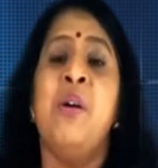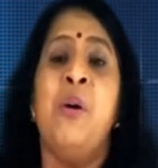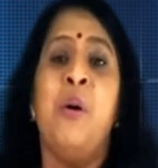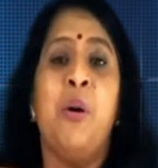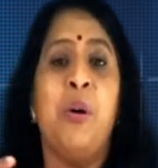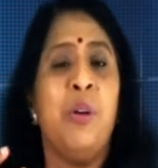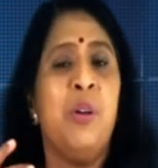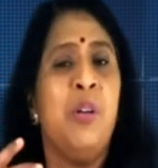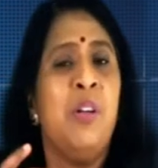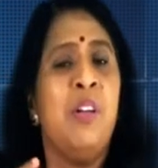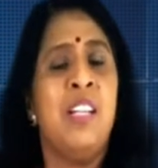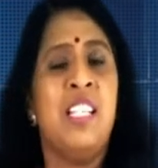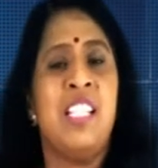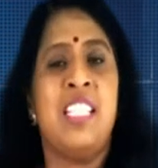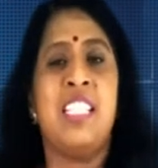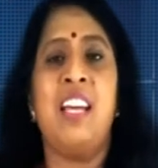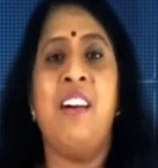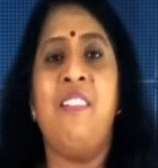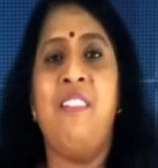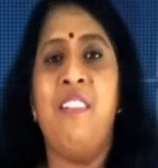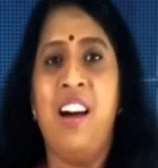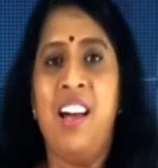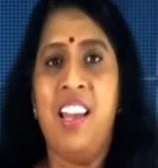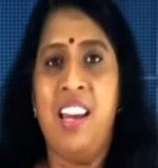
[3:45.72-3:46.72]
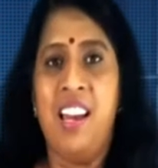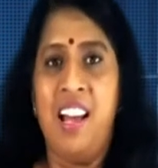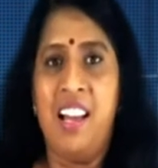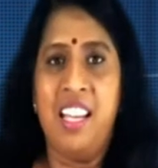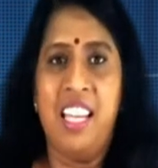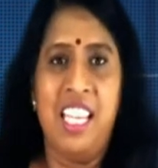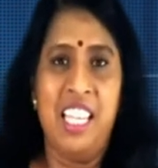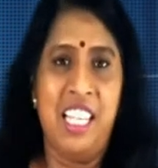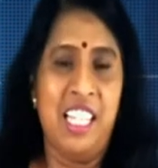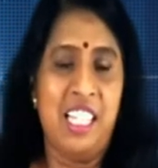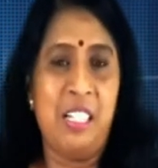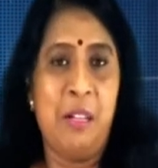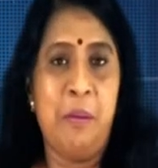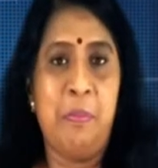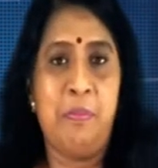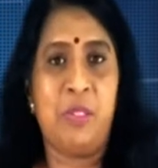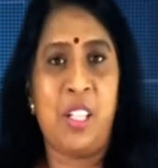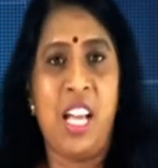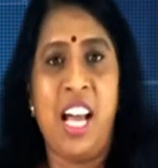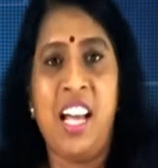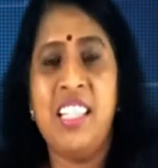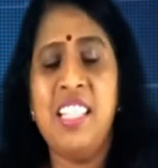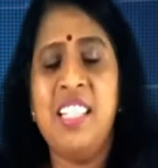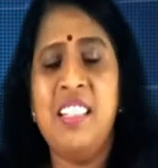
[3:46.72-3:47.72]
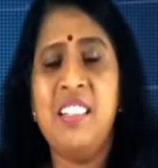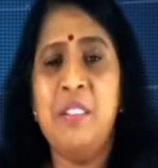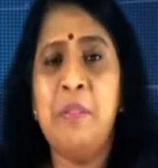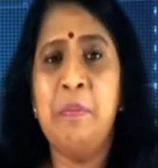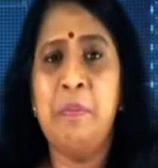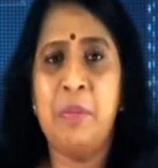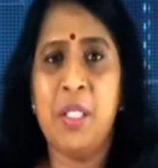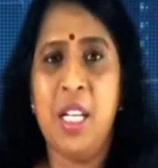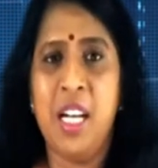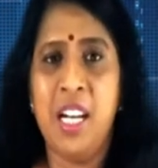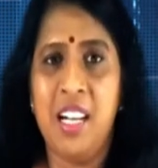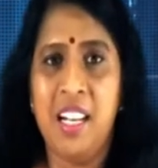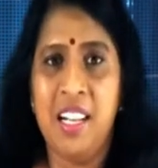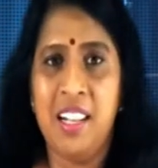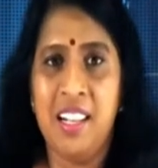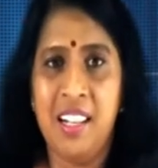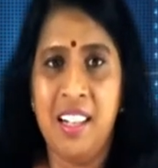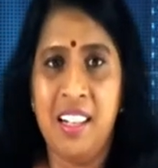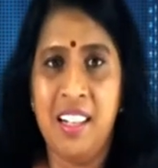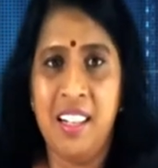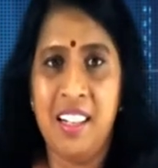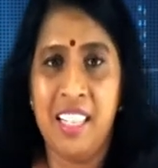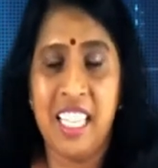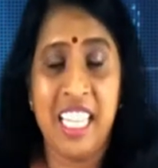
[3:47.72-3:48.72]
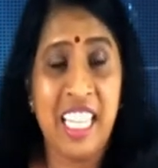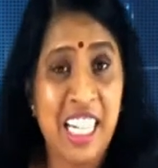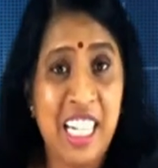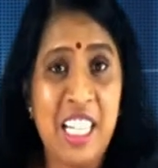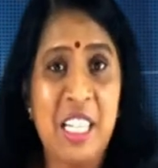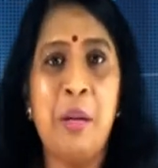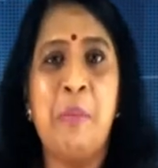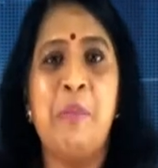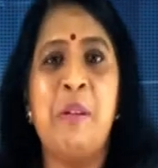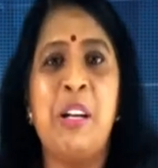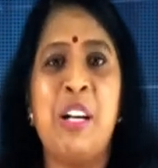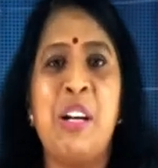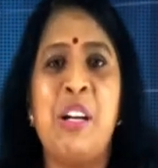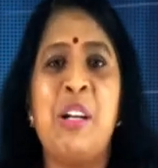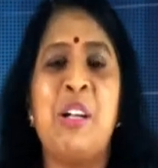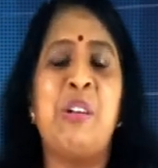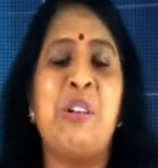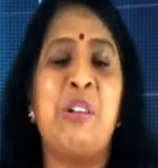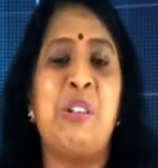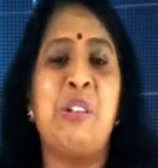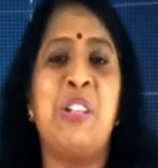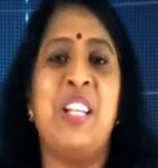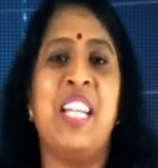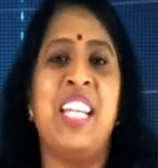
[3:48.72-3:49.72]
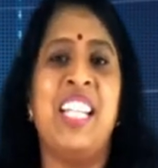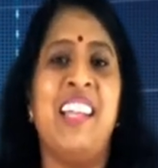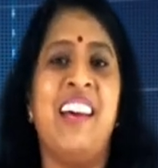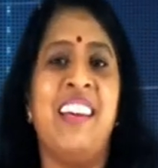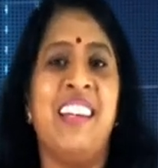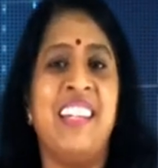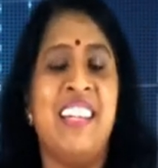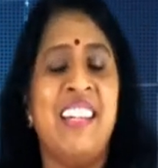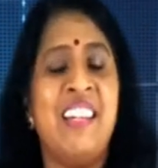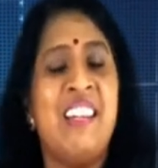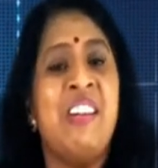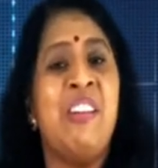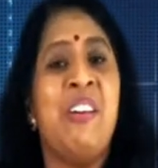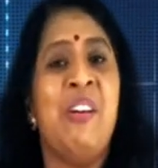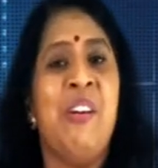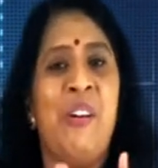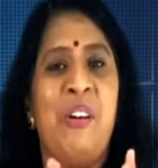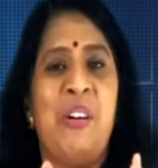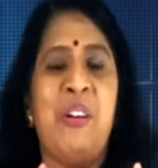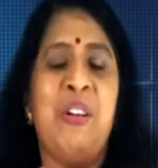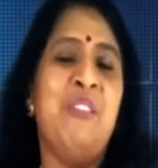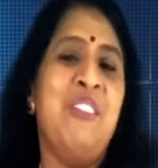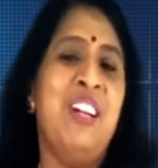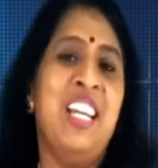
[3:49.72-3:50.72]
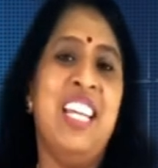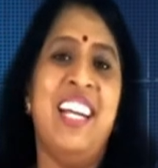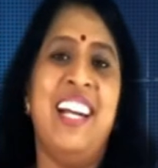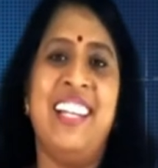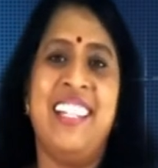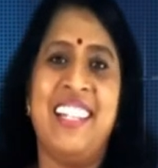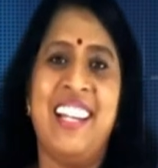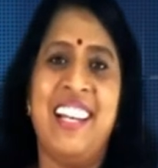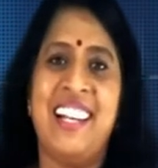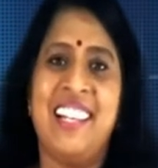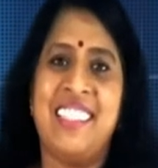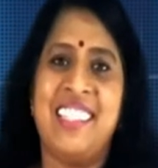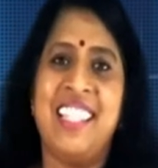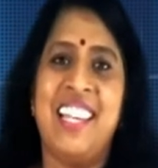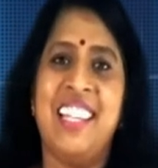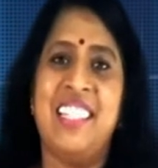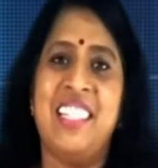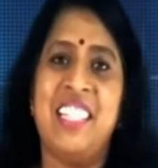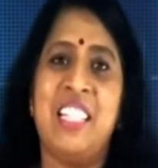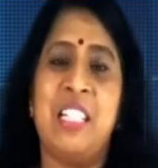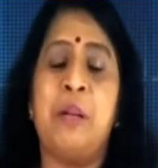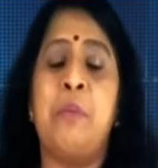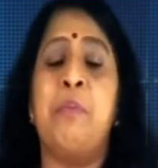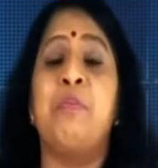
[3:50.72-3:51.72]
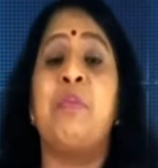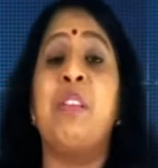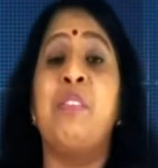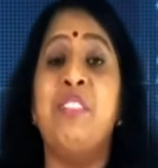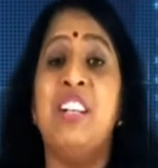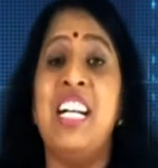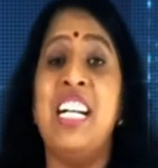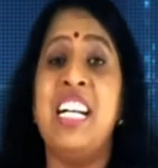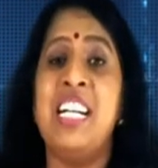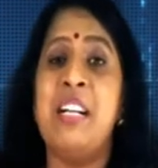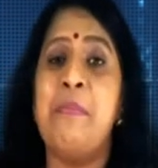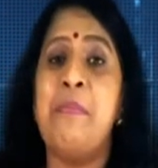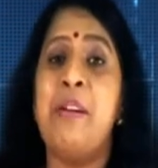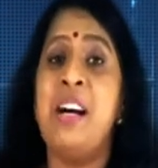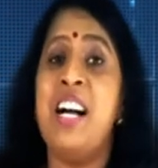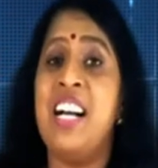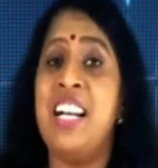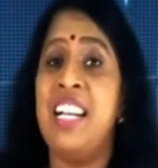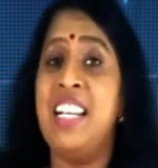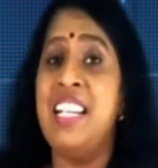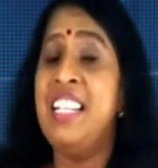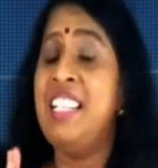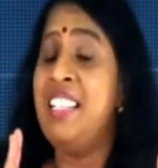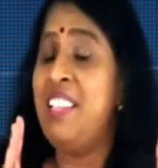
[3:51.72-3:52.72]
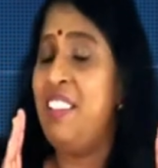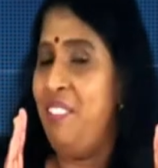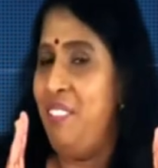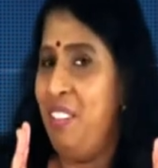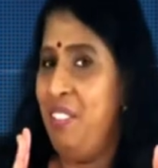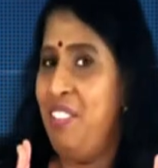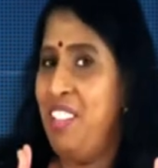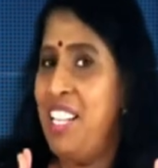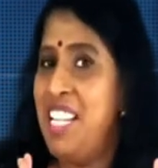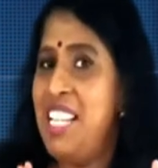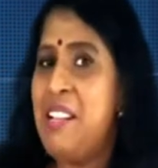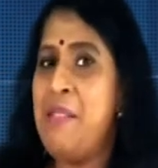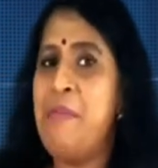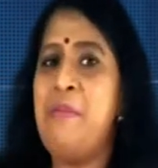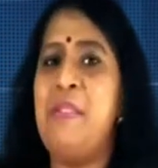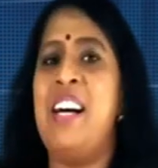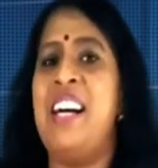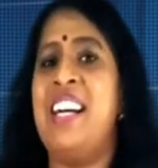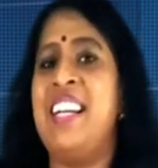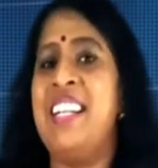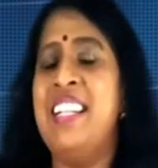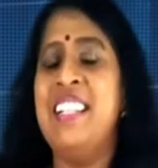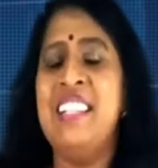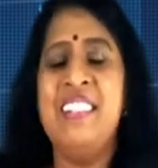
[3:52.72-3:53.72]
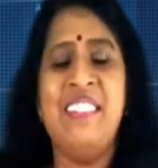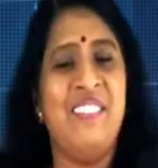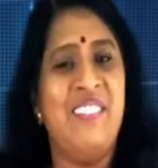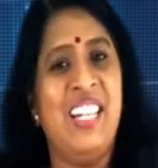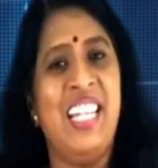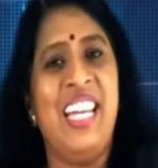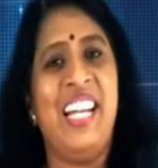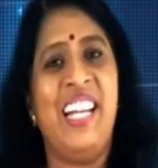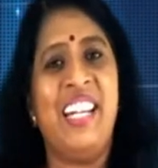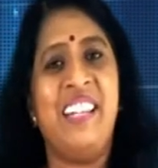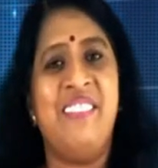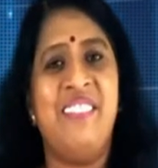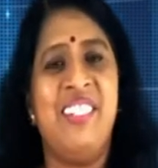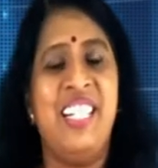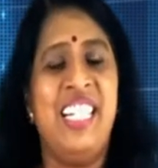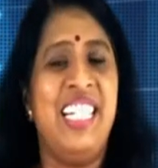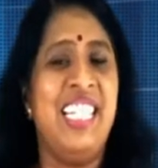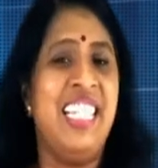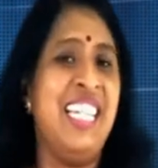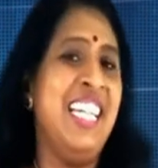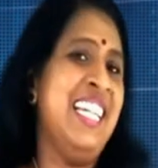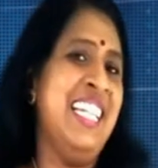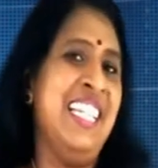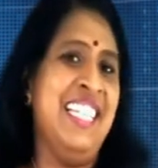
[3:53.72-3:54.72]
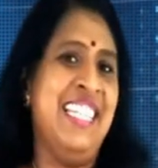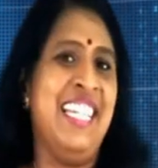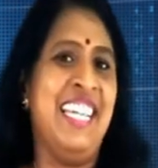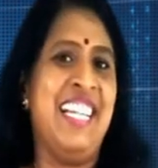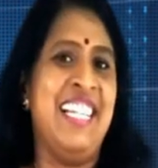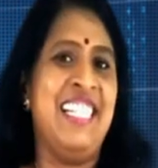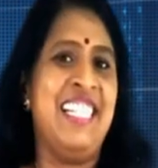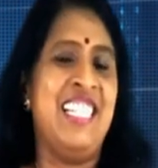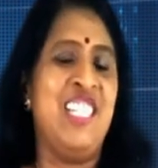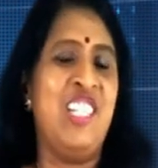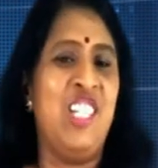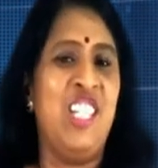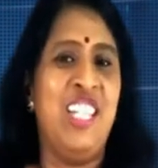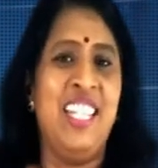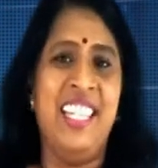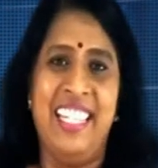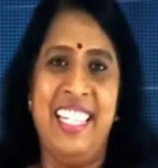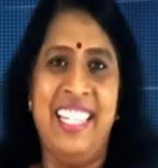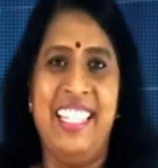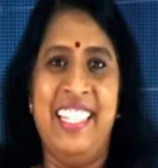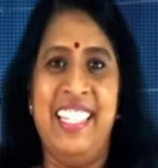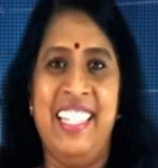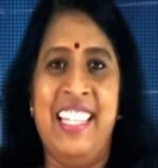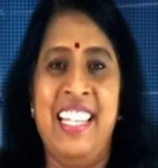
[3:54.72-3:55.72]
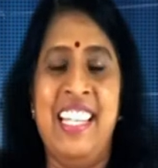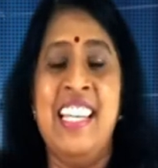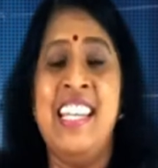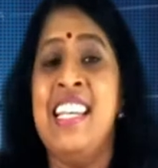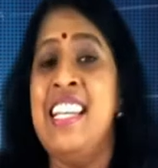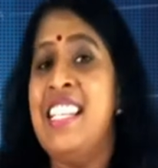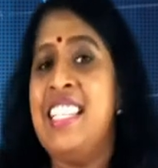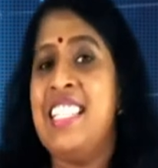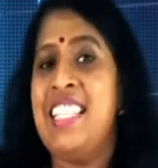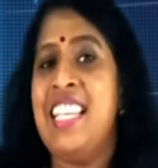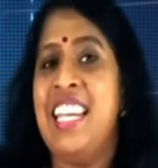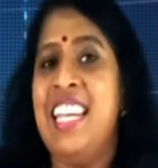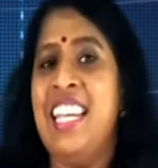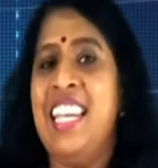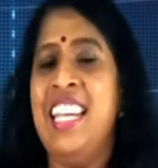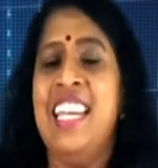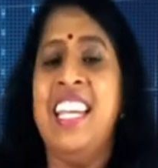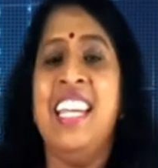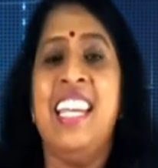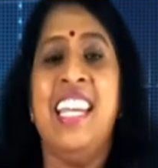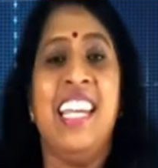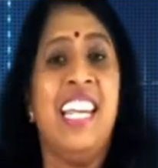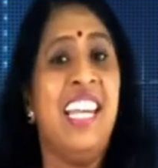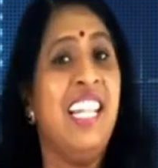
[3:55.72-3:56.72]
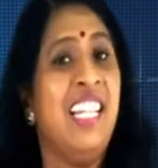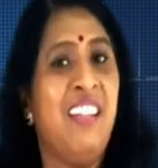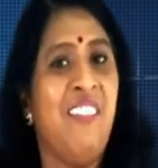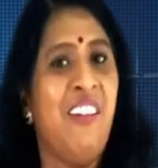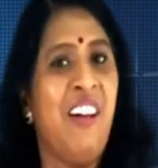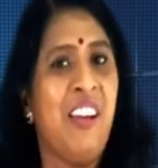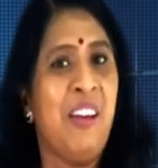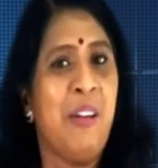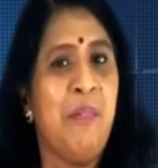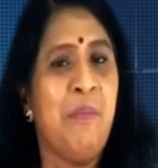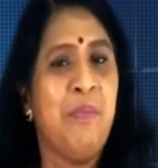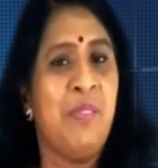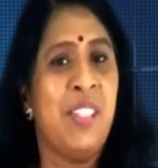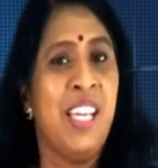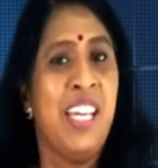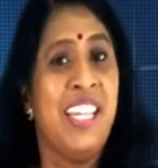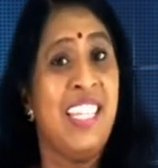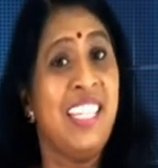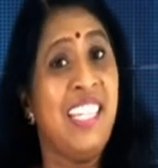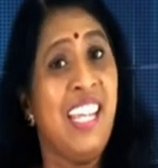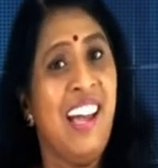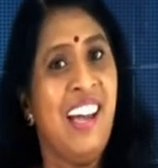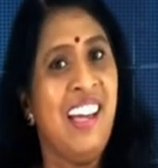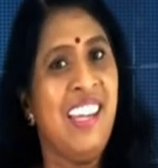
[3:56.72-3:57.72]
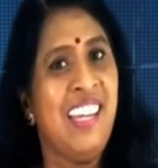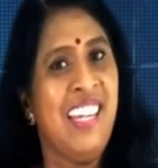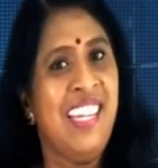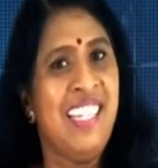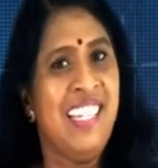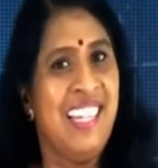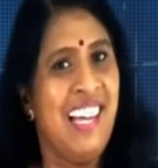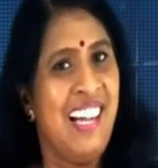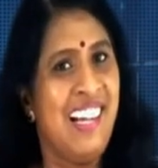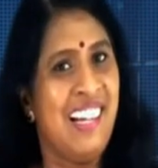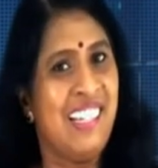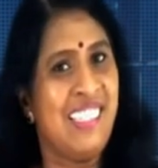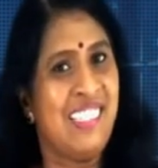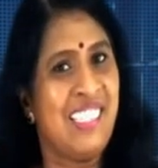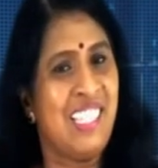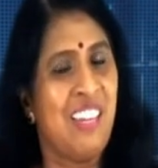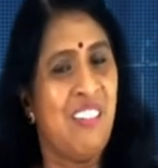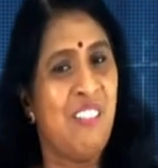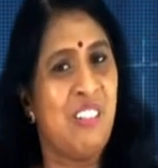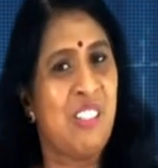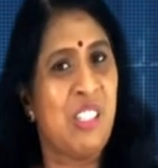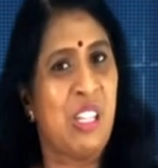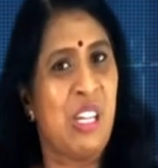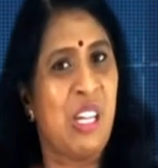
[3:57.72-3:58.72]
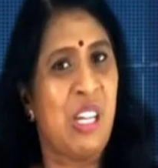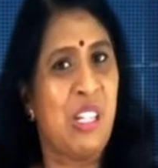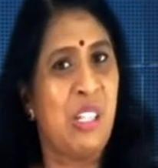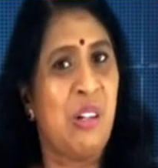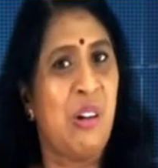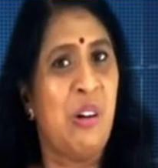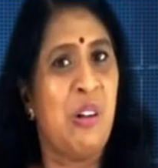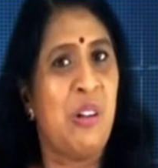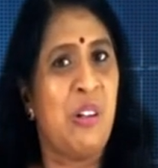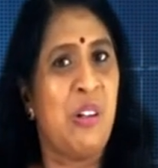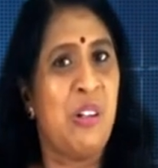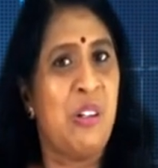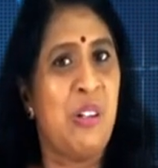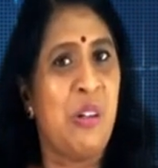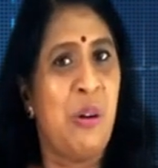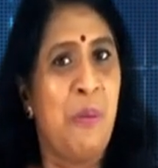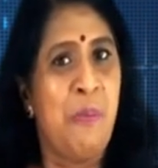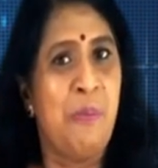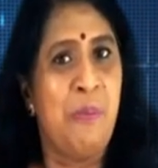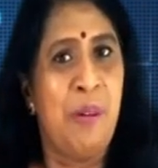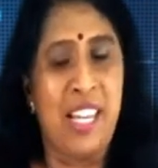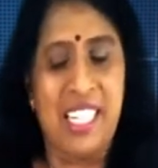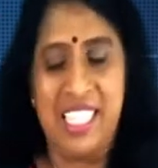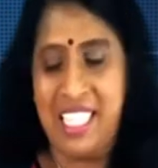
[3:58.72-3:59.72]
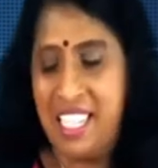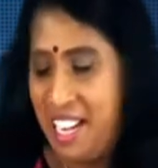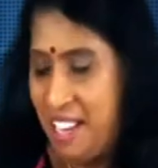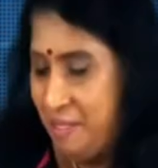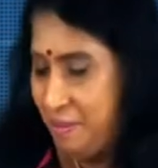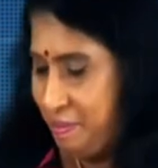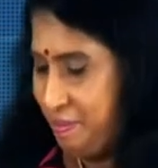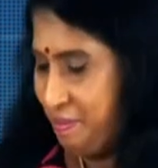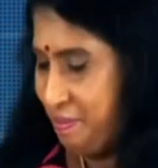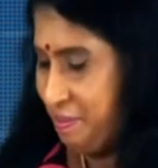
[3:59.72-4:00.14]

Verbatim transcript: ஒரு சவாலாக இருக்கும் அதுவும் இரண்டு நிமிடங்களுக்குள்ளுடையதான ஒரு விளையாட்டாகத்தான் இருக்கும் வேகமாக விவேகமாக விளையாட வேண்டிய நிகழ்ச்சி இது சரி இந்த வாரம் யாரை நாங்கள் தெரிவு செய்து கொள்கின்றோம் பார்க்கலாம்